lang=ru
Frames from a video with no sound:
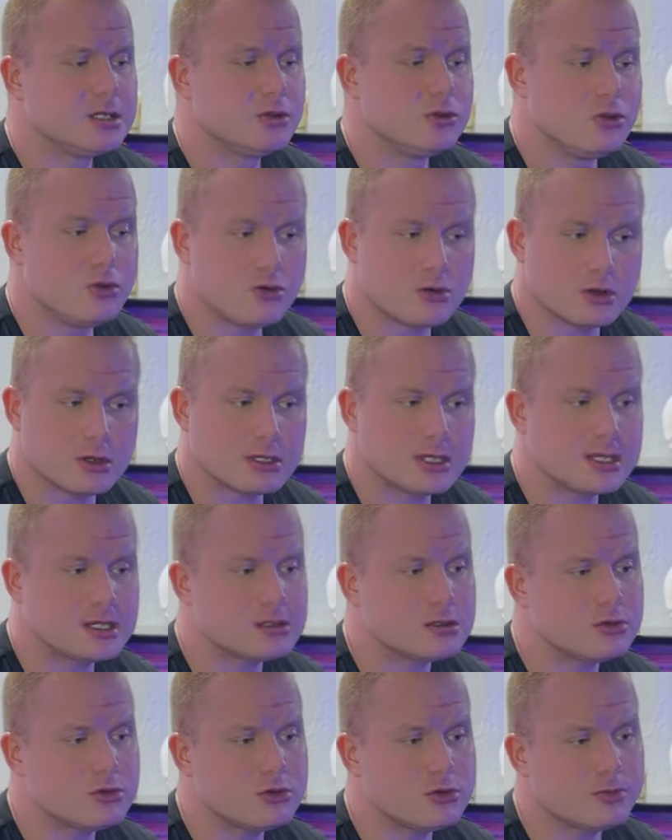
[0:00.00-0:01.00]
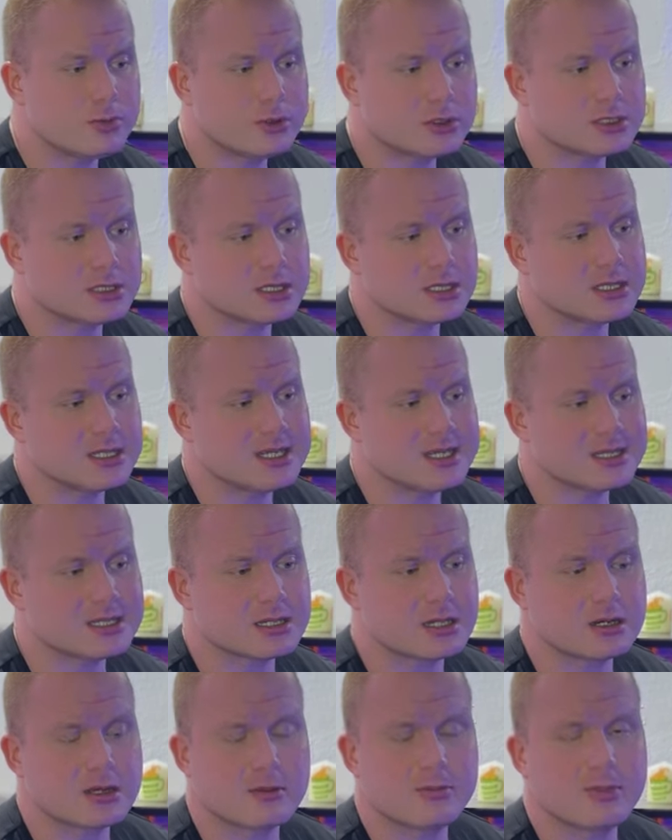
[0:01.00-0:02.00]
Но если у него просто
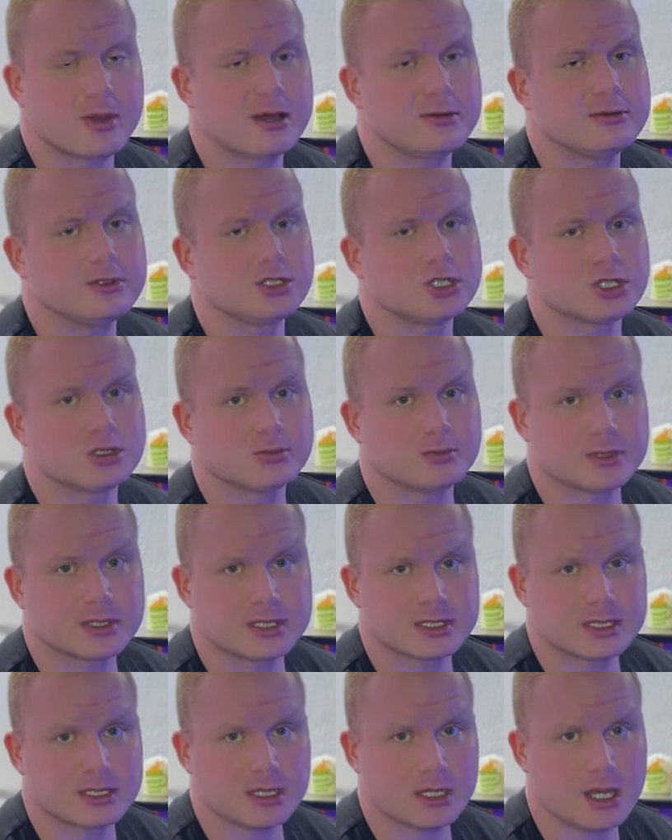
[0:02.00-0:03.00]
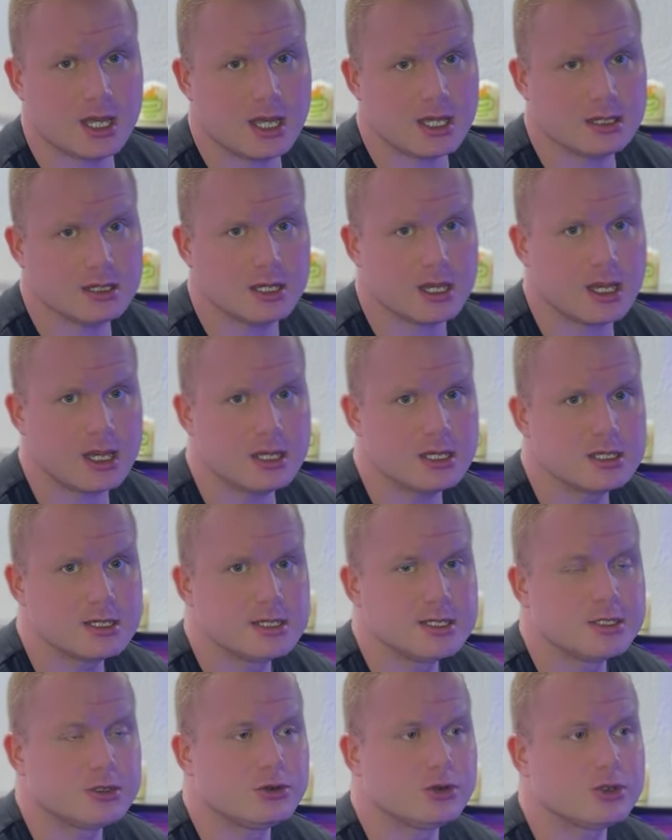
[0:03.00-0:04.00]
несколько повышен ПСА, да,
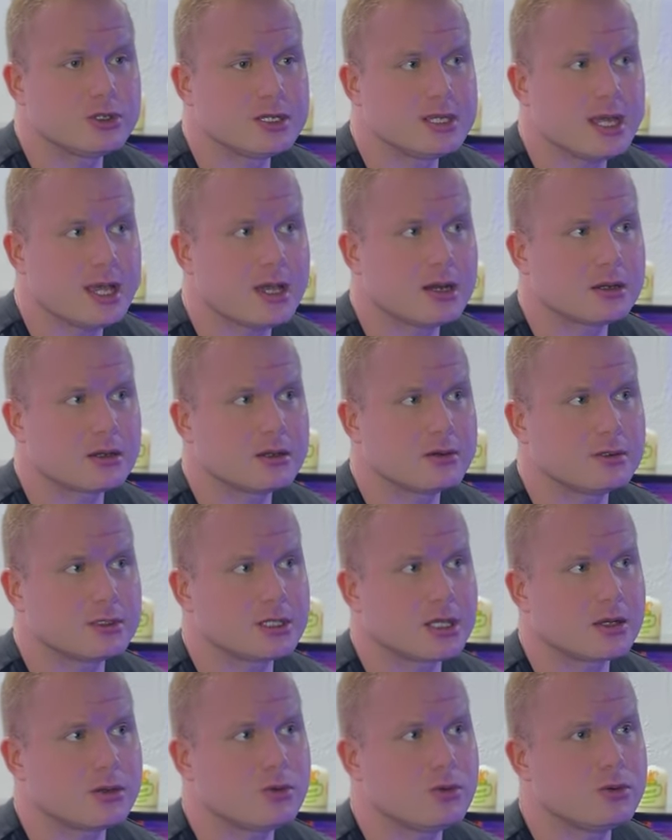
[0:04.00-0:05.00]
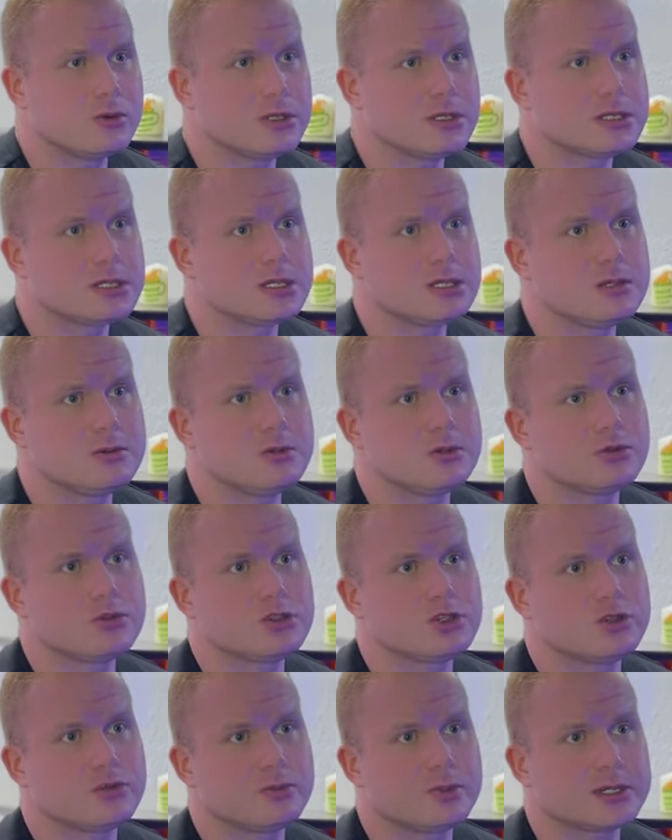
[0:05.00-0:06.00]
но яркого такого
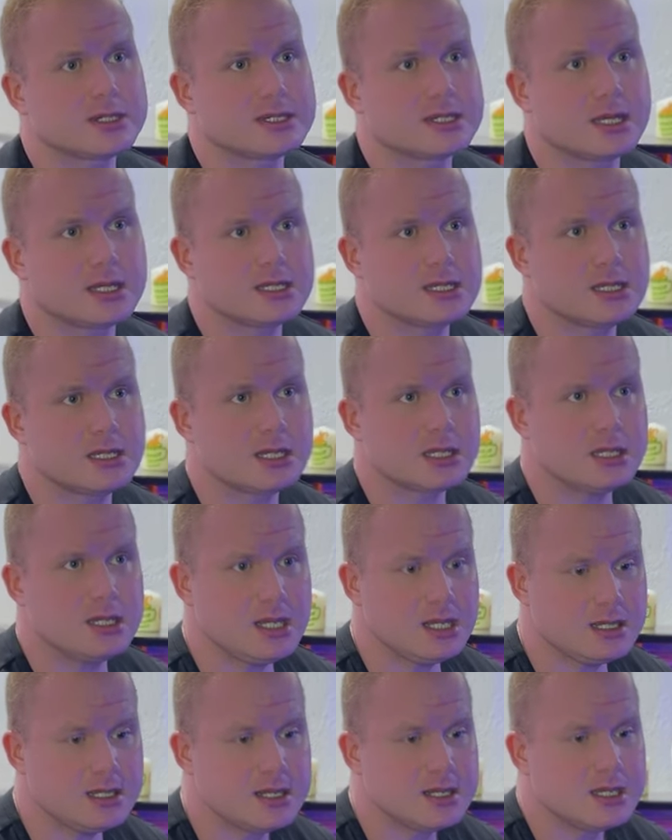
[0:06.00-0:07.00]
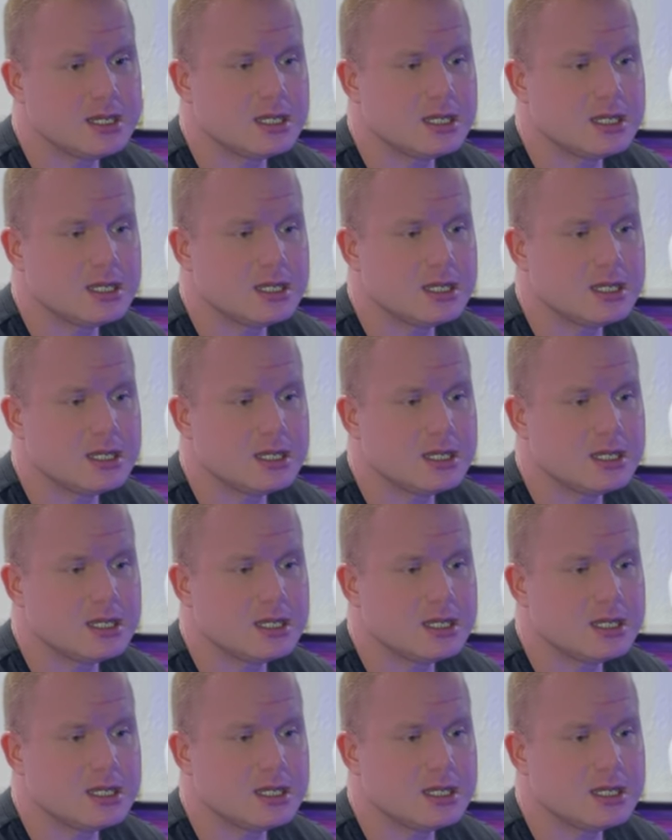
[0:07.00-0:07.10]
рецидивирующего простатита нет,